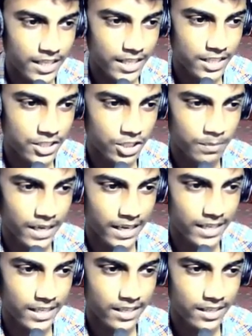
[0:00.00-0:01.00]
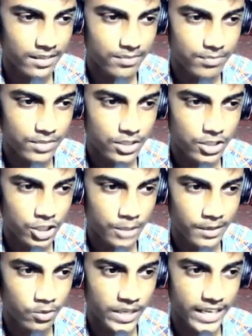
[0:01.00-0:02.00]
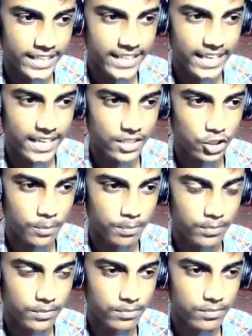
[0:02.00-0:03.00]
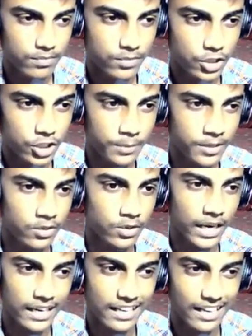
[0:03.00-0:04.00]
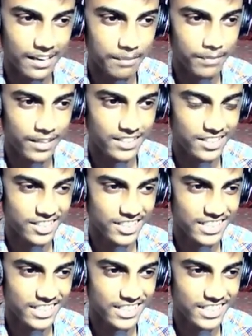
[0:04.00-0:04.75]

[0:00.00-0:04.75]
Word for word: দেখি চপ হাগে কি না চপ একটু হেগে দেখা না চপ চপ একটু হাগ না প্লিজ